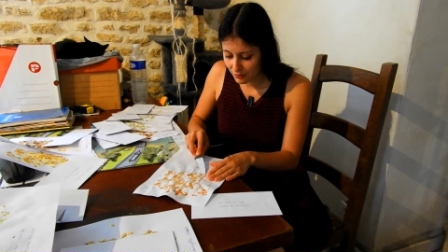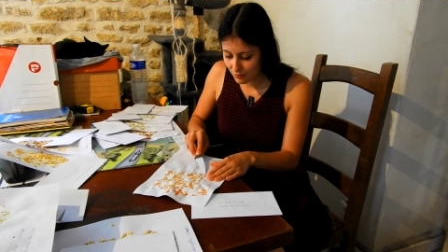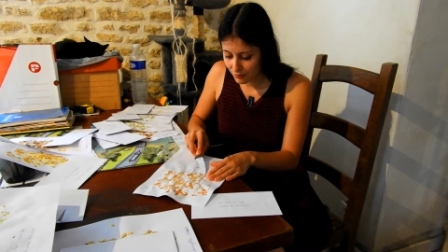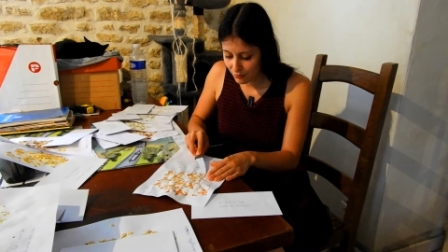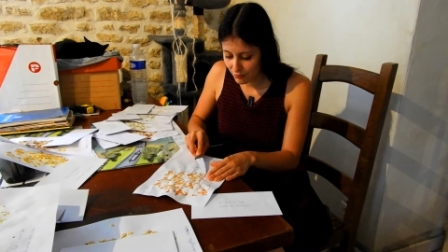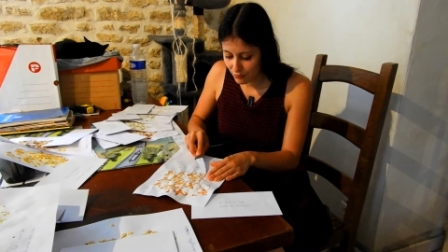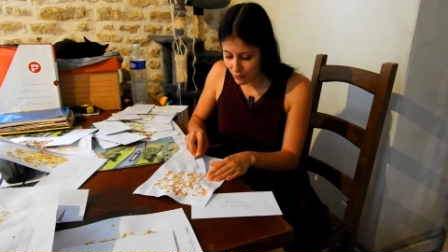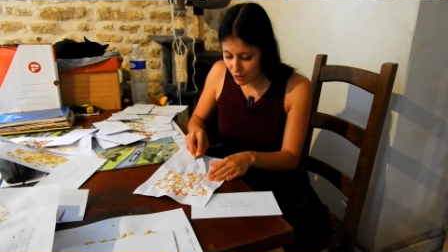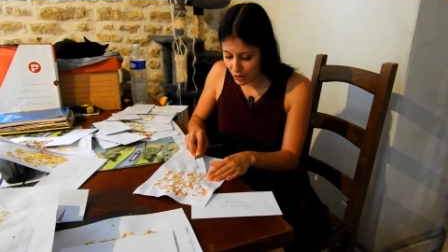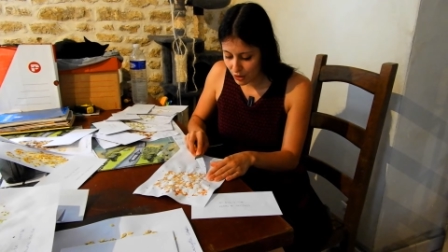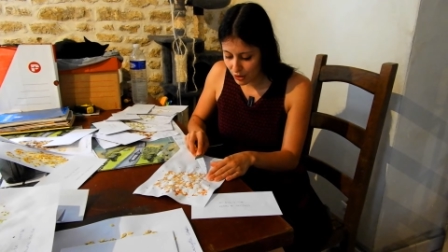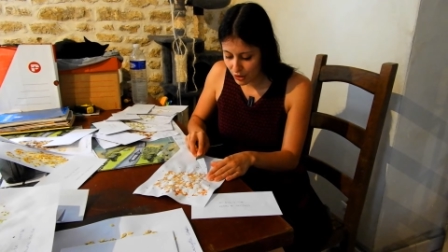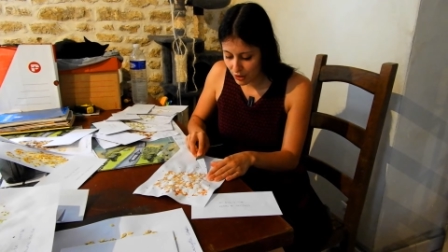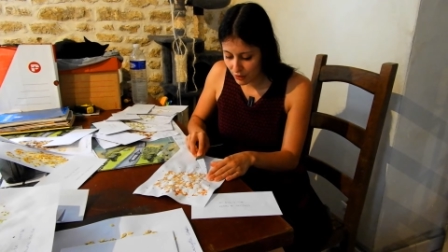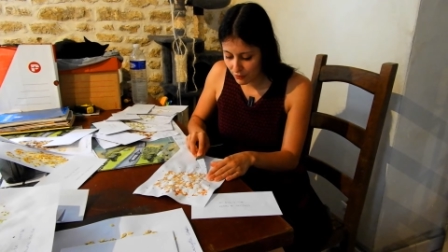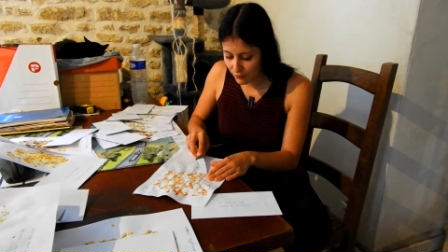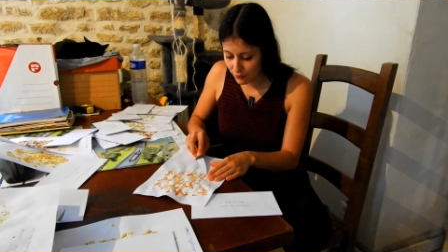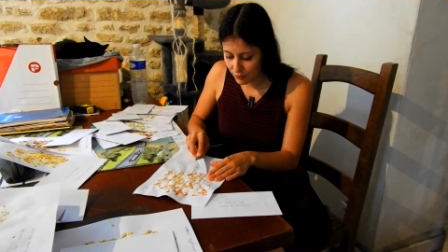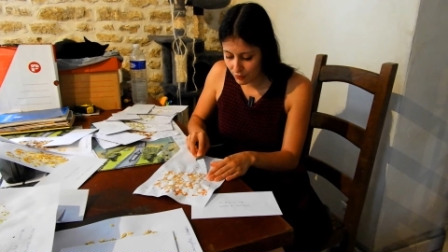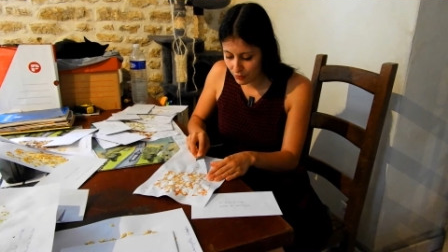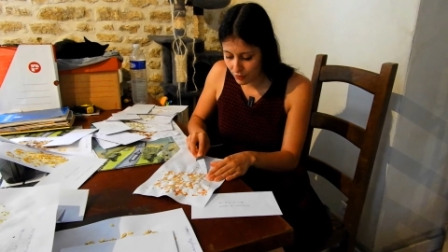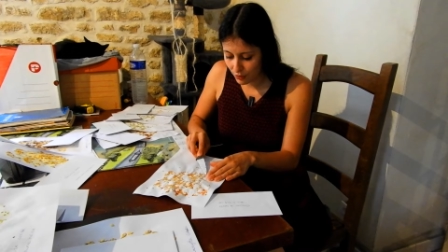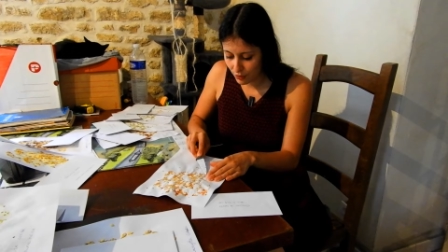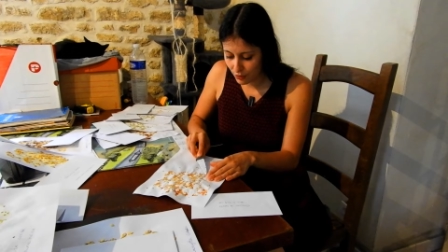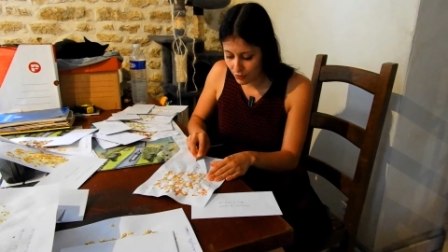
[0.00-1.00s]
moi,
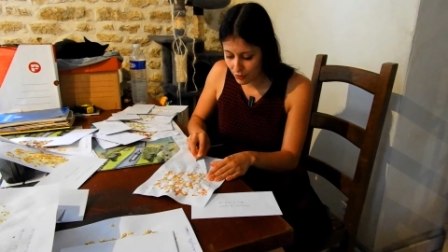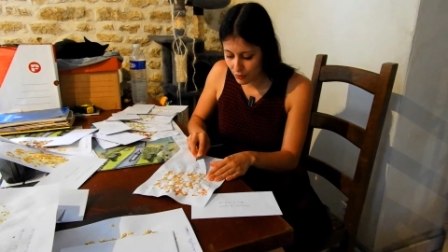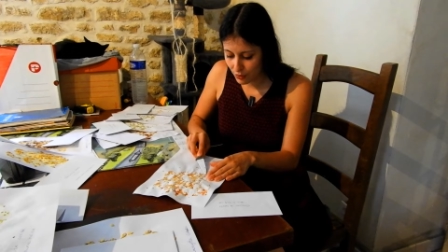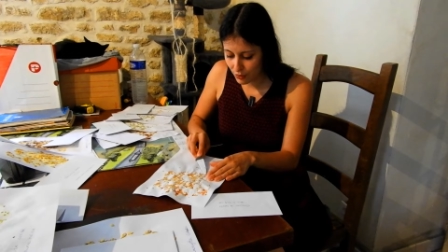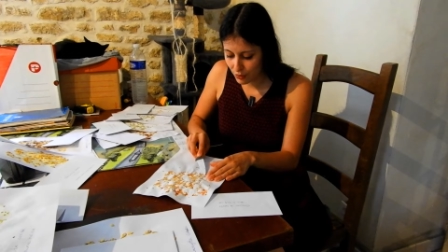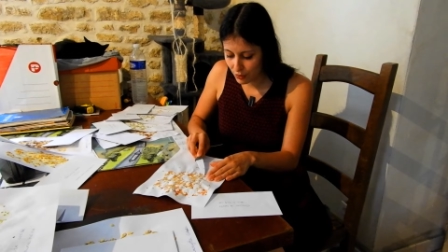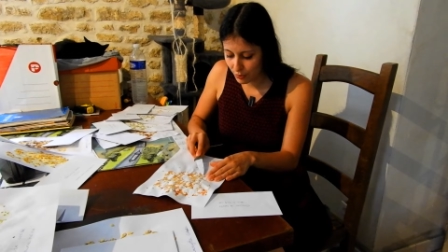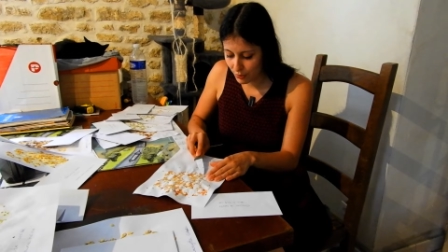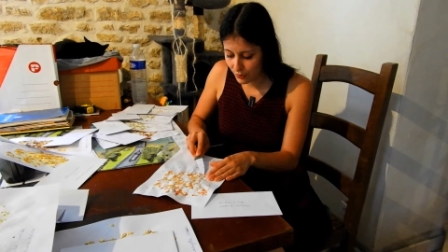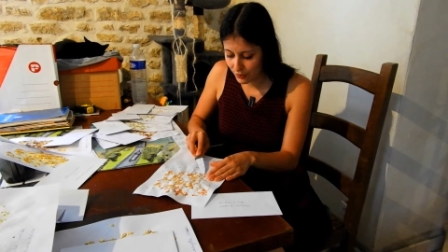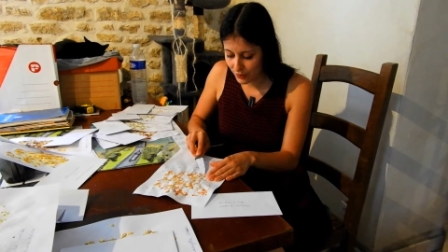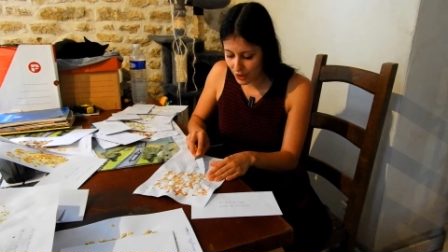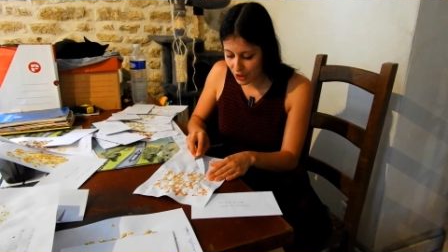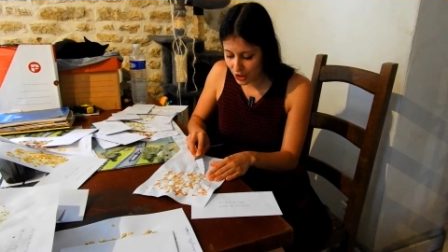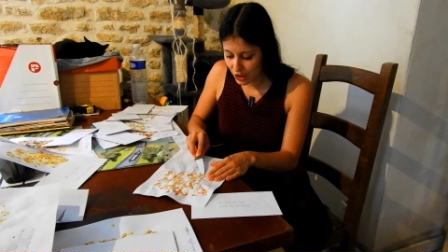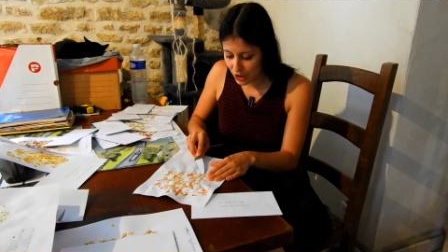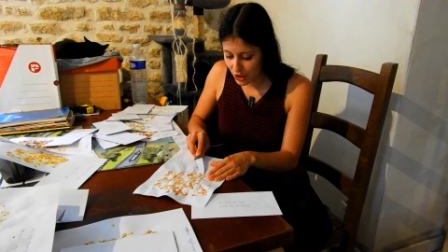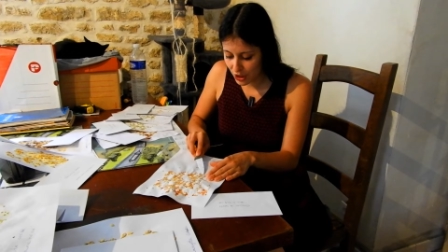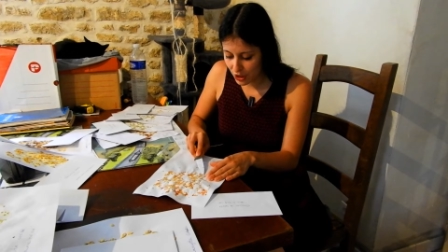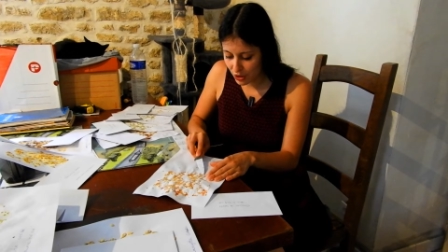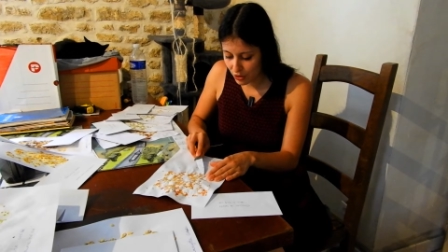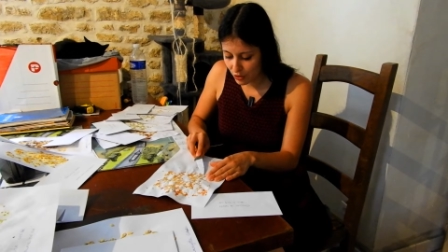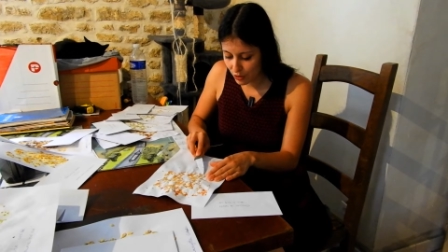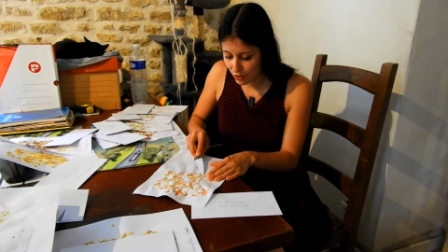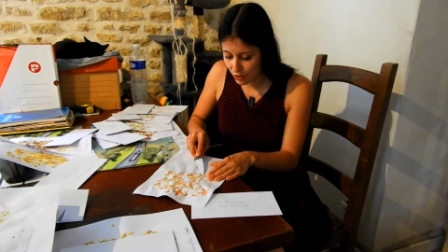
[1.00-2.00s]
j'avoue que le, potager,
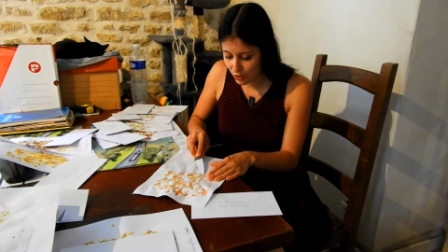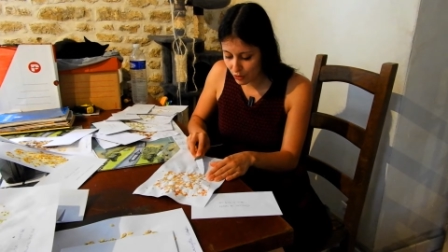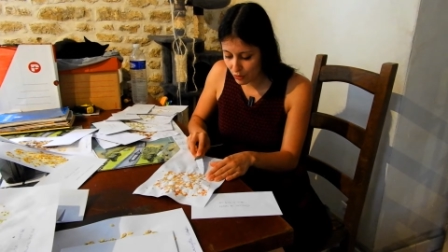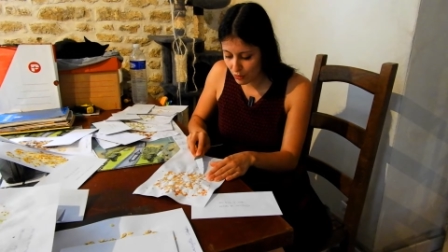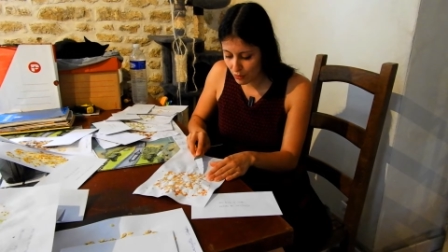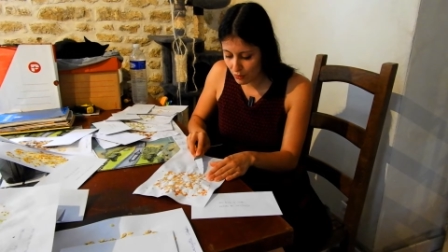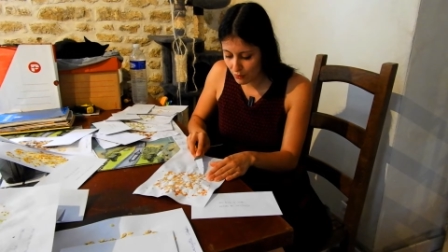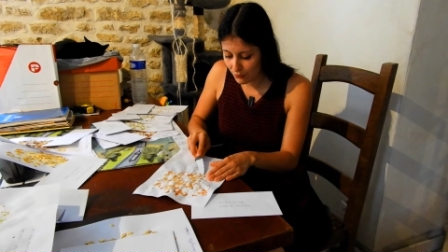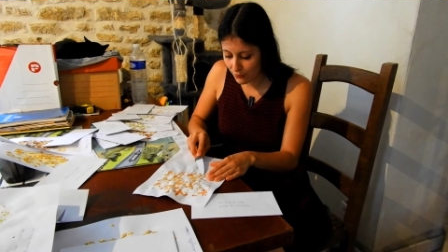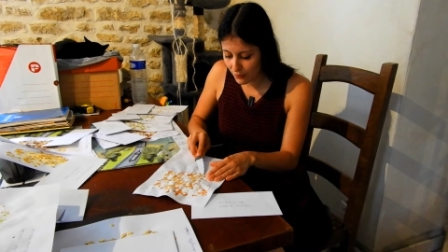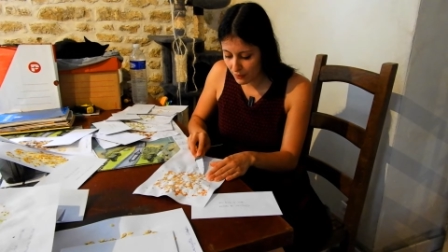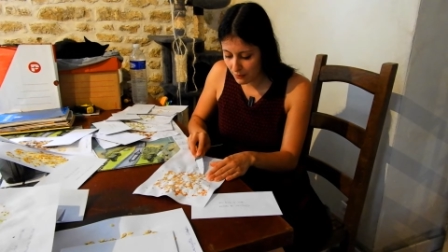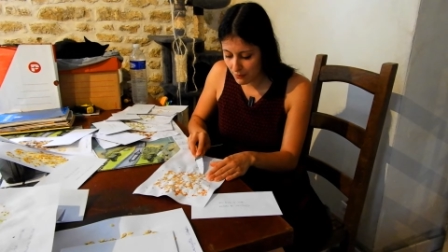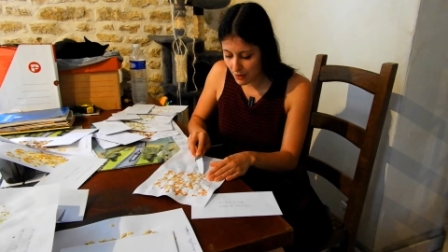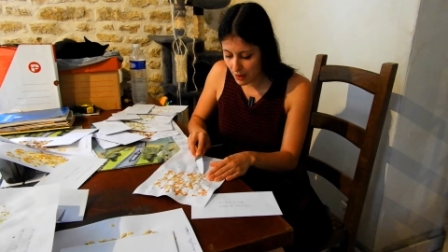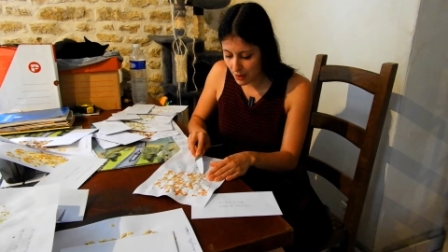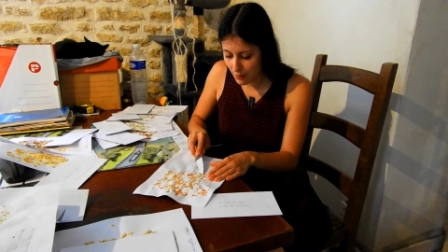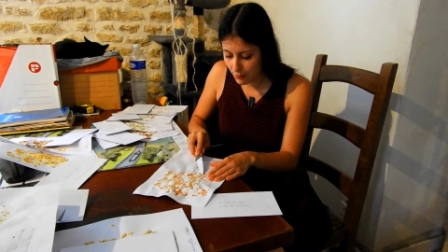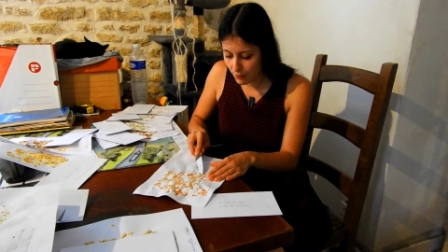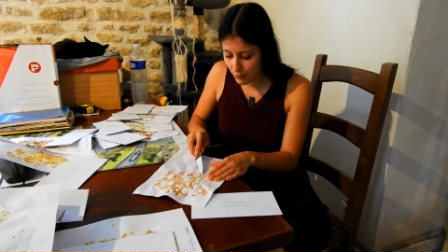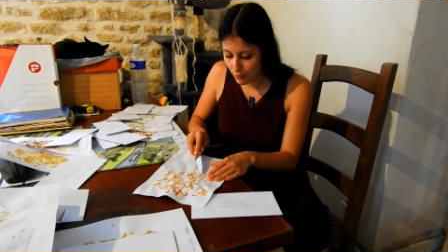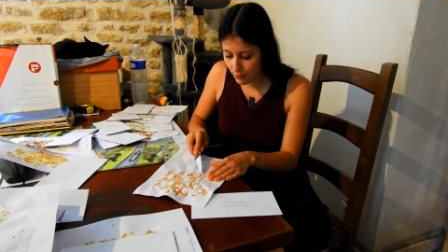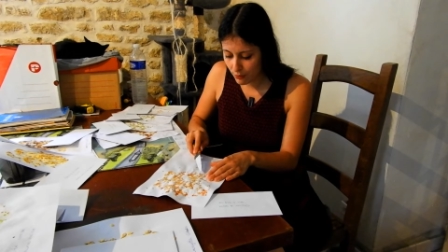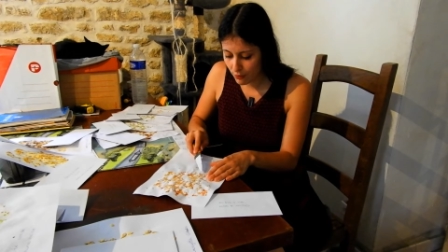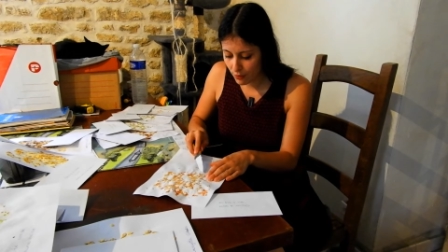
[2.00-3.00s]
je, le fais, mais un
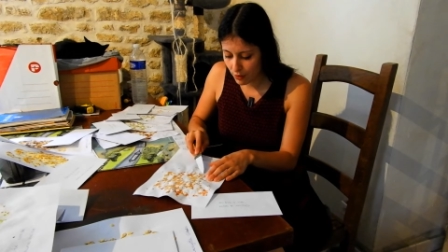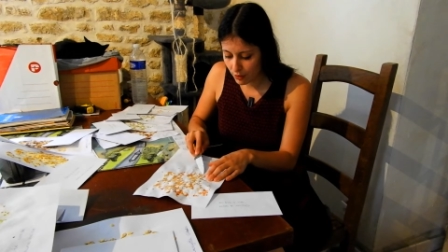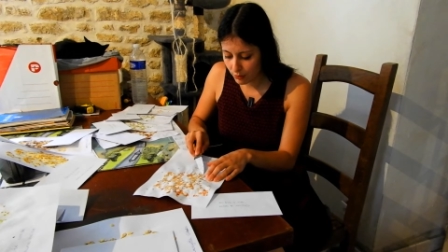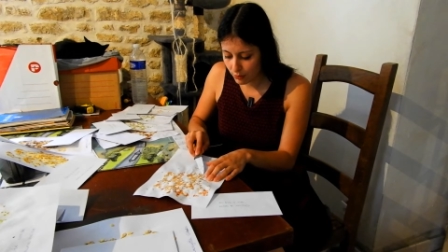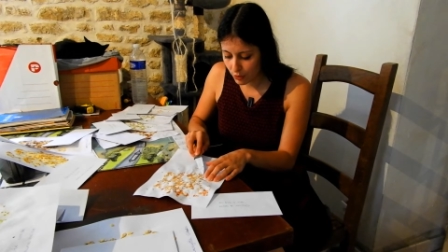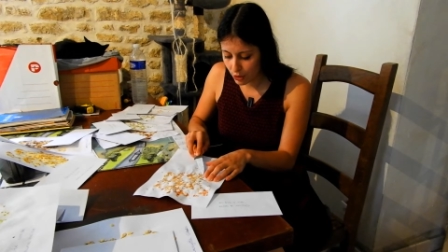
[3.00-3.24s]
peu moins.